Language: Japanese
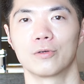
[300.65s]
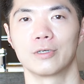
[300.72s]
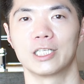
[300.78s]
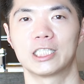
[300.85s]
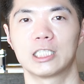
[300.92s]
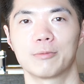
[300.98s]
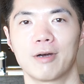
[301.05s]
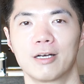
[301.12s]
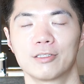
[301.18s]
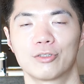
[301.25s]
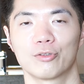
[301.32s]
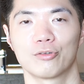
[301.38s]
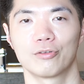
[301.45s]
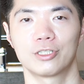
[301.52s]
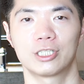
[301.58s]
一番
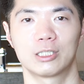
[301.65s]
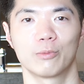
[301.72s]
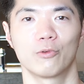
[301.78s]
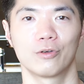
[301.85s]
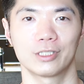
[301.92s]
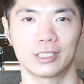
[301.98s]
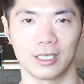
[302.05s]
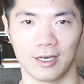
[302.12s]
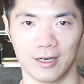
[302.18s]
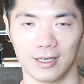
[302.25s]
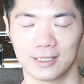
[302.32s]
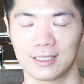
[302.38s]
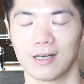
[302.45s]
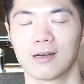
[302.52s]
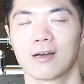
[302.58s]
その質問者
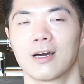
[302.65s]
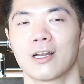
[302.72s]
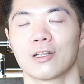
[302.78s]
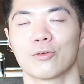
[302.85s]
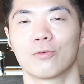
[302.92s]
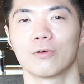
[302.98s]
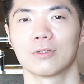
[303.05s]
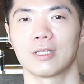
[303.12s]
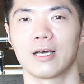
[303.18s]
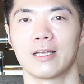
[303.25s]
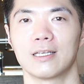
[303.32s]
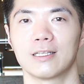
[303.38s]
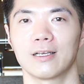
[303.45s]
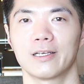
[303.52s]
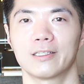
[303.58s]
さんからの答え
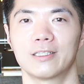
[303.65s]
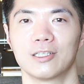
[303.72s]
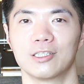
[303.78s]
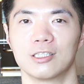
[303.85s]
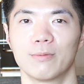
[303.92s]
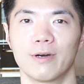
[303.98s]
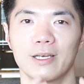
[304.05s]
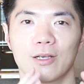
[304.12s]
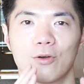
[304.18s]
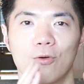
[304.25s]
に対してズバリ